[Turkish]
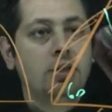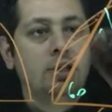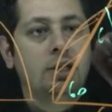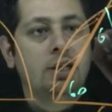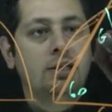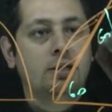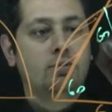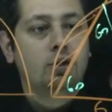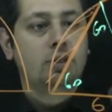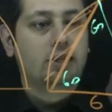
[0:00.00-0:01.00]
Çekersen
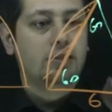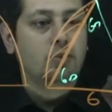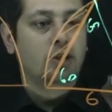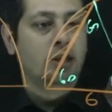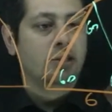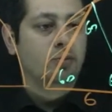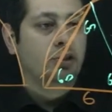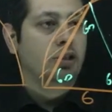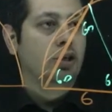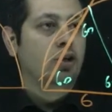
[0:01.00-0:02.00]
burada 60
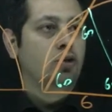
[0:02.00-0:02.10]
60.